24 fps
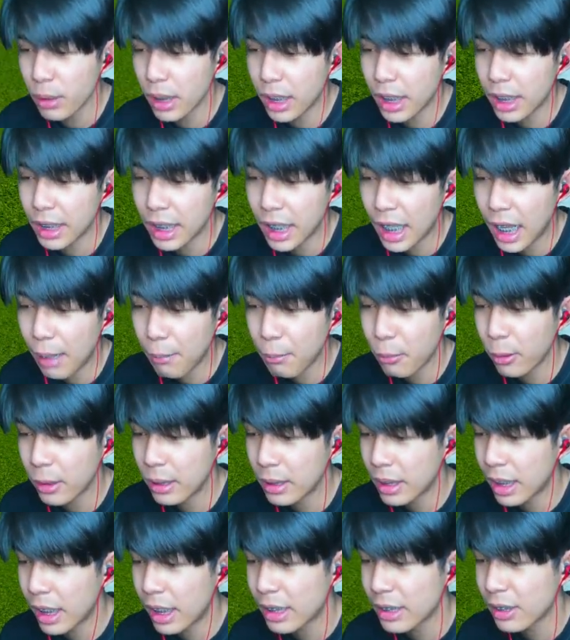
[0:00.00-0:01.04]
วกันนะครับผล
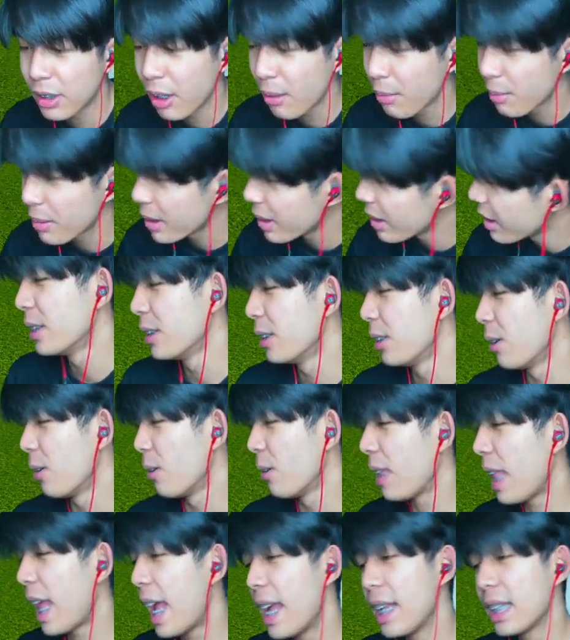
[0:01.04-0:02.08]
ถ้าใครชอบก็
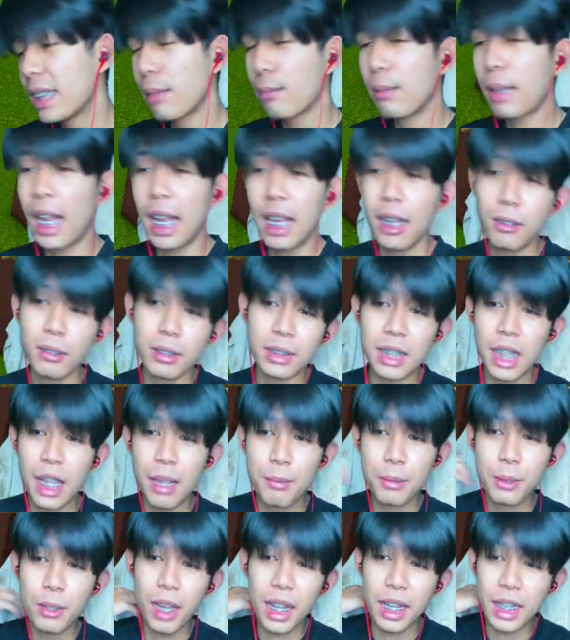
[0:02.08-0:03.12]
ไลค์ซับสไครต์กดแชร์
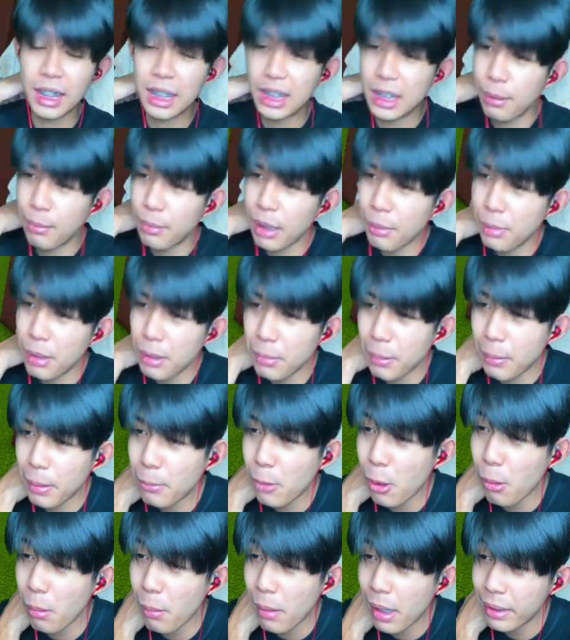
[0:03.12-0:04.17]
พี่ด้วยคือคลิปนี้พี่ประมาณ
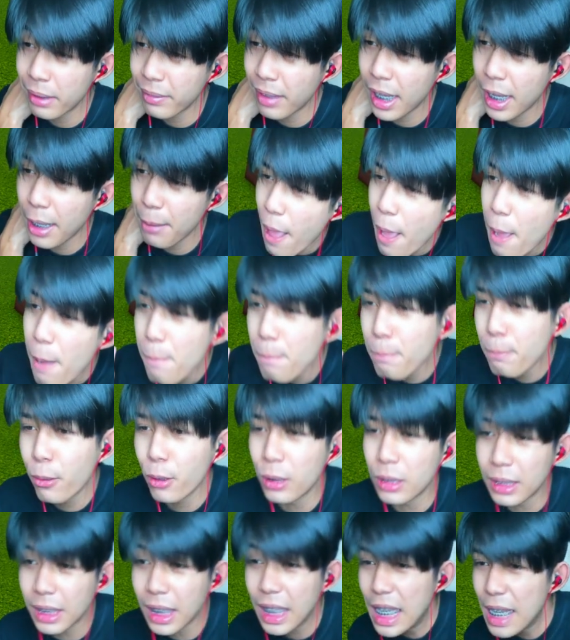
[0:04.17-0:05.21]
บอกประมาณว่าผ
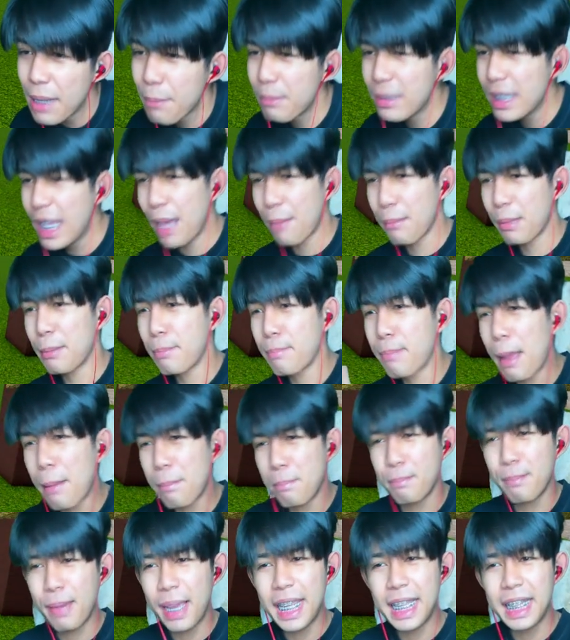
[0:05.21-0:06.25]
ลเลิฟเนี่ยมันปรับ
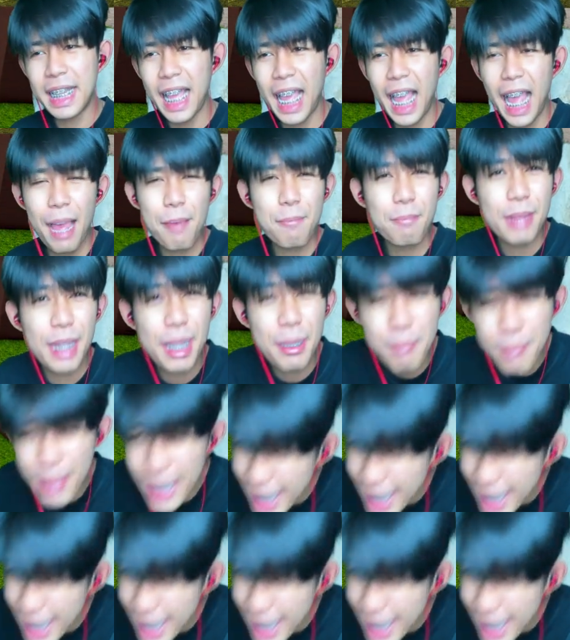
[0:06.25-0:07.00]
ใหม่นะครับแล้วแม่